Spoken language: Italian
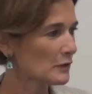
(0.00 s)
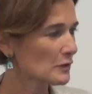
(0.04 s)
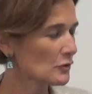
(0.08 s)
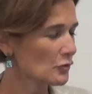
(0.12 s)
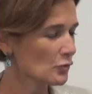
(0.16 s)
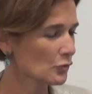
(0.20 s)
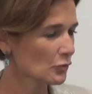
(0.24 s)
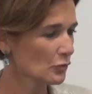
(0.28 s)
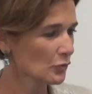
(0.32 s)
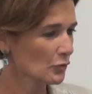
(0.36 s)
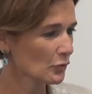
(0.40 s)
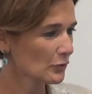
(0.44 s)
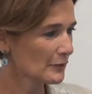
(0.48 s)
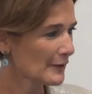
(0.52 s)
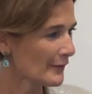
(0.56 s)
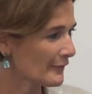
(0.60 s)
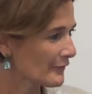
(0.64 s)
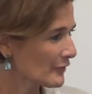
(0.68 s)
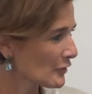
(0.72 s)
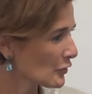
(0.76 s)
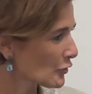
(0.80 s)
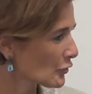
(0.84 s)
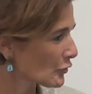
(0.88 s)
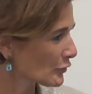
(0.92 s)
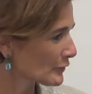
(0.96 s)
Sono
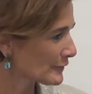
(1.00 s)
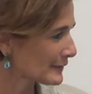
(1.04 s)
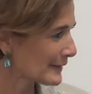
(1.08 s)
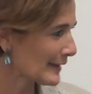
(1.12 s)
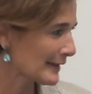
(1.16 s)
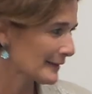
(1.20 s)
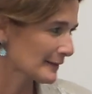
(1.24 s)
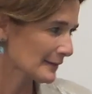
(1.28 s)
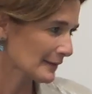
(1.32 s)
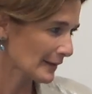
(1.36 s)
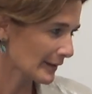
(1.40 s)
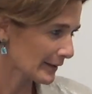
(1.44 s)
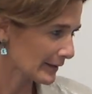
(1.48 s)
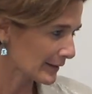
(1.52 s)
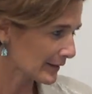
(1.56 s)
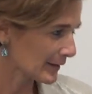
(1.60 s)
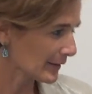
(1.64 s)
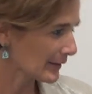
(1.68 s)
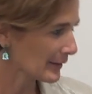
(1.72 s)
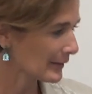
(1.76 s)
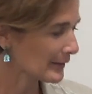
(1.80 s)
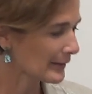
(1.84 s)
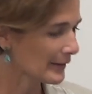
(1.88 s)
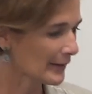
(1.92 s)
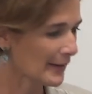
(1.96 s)
davvero contenta anche
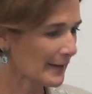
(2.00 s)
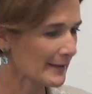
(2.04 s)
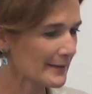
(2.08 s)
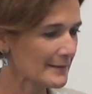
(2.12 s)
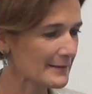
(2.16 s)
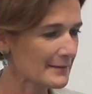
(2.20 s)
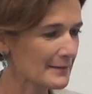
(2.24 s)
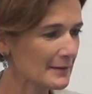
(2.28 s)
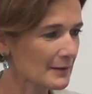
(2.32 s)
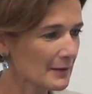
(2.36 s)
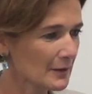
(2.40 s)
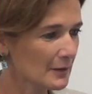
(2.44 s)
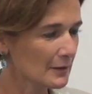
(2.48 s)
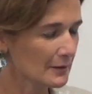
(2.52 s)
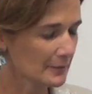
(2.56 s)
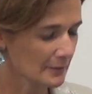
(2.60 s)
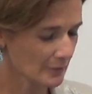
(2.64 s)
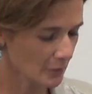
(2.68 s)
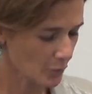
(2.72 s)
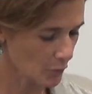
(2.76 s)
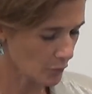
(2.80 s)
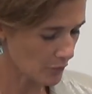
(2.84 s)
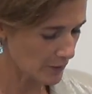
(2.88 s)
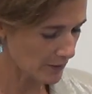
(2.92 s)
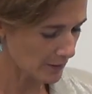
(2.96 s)
essere
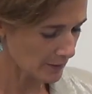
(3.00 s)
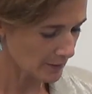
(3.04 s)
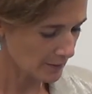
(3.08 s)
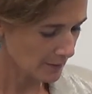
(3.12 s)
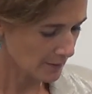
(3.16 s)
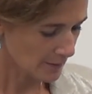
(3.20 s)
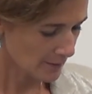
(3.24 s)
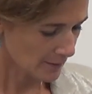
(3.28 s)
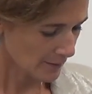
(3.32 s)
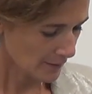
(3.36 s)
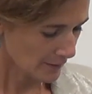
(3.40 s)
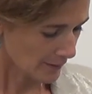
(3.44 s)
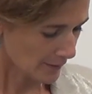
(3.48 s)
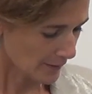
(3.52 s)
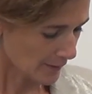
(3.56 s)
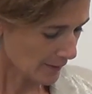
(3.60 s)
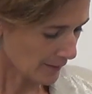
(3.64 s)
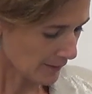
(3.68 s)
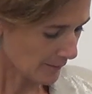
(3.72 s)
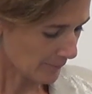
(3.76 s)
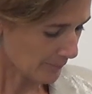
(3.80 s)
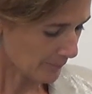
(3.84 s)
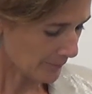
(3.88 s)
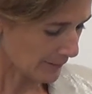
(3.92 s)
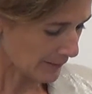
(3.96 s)
qui eh,
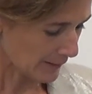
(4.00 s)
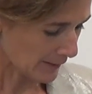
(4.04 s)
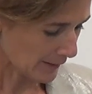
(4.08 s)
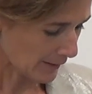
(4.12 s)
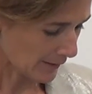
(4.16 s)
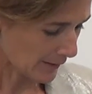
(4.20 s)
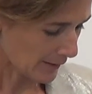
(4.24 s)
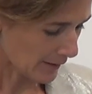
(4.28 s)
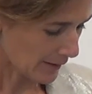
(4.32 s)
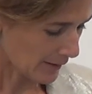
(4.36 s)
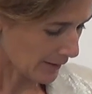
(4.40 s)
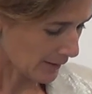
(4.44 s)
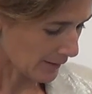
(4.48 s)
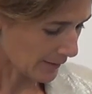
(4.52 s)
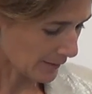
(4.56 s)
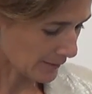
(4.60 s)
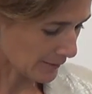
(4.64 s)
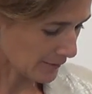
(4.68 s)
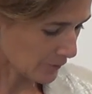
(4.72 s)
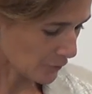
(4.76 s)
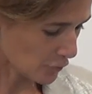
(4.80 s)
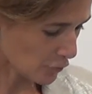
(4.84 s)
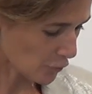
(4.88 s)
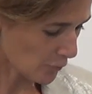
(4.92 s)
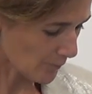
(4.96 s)
per eh,
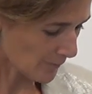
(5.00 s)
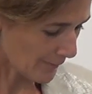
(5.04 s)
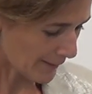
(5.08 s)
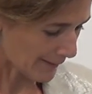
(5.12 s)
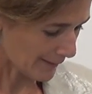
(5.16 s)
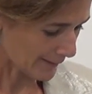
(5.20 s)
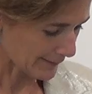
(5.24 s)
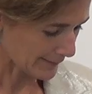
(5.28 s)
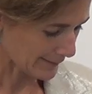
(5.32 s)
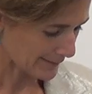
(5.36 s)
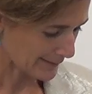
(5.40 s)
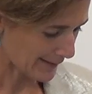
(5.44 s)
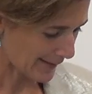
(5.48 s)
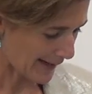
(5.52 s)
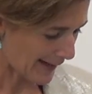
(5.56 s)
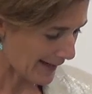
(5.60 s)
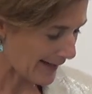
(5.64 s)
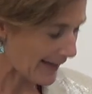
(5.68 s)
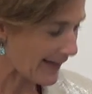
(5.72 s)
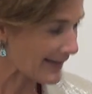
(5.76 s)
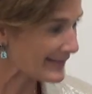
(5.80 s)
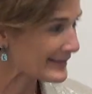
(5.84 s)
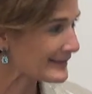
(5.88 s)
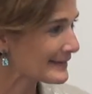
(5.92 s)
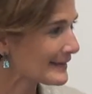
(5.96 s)
insomma,
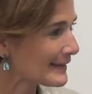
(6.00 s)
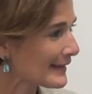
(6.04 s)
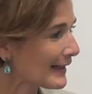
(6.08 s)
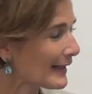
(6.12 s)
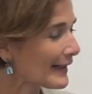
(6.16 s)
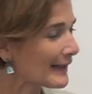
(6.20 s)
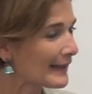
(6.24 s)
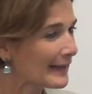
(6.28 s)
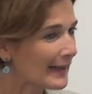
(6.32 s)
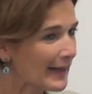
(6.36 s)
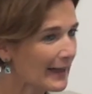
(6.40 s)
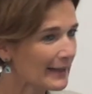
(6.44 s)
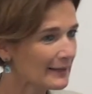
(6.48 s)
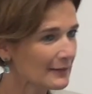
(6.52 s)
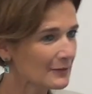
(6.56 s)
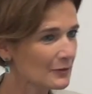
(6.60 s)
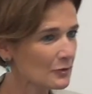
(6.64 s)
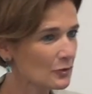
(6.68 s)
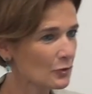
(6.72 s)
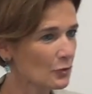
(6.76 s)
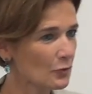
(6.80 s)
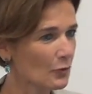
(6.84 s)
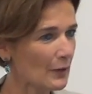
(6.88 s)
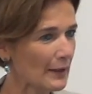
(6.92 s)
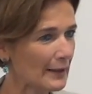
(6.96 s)
essere
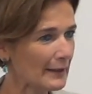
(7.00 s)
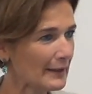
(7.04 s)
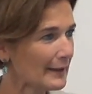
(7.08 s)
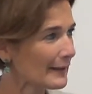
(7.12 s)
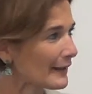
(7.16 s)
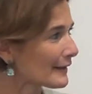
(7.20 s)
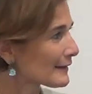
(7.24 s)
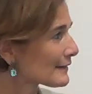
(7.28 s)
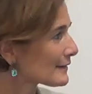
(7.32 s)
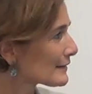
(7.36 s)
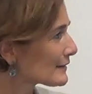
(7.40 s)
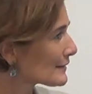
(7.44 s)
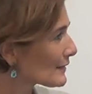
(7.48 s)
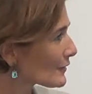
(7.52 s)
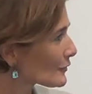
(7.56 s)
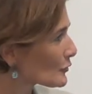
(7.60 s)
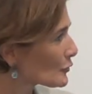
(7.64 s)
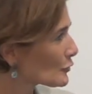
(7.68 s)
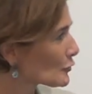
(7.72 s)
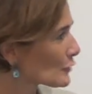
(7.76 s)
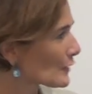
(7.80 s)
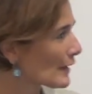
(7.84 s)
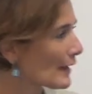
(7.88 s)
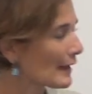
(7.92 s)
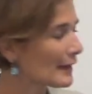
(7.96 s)
accanto alla
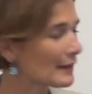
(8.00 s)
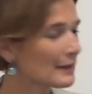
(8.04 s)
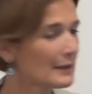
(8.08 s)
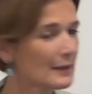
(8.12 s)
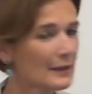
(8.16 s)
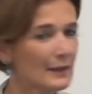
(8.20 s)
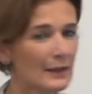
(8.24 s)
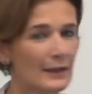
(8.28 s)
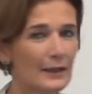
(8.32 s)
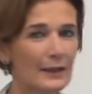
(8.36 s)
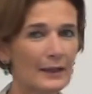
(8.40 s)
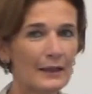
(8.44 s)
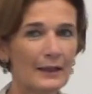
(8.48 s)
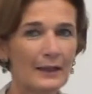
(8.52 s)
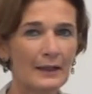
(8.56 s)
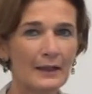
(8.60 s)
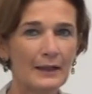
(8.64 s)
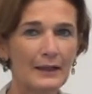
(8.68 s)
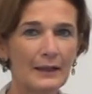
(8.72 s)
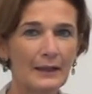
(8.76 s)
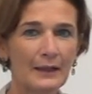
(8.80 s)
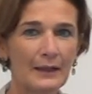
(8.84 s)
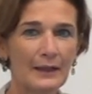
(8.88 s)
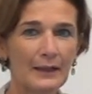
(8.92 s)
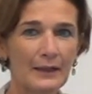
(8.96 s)
candidatura
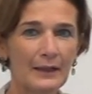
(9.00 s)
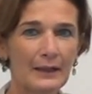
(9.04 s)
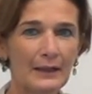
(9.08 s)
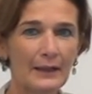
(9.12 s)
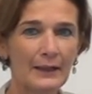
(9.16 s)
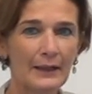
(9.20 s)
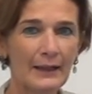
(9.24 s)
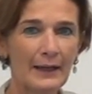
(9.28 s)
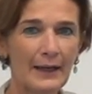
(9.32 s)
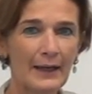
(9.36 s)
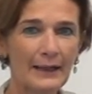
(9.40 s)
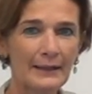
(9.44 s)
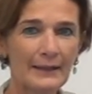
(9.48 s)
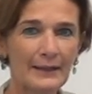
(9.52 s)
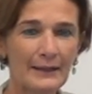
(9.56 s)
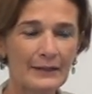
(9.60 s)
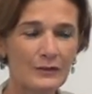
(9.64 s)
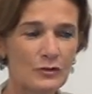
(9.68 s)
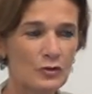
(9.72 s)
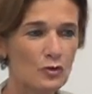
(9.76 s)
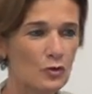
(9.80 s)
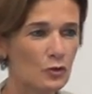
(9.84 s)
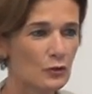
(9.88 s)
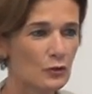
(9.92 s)
eh, alla regione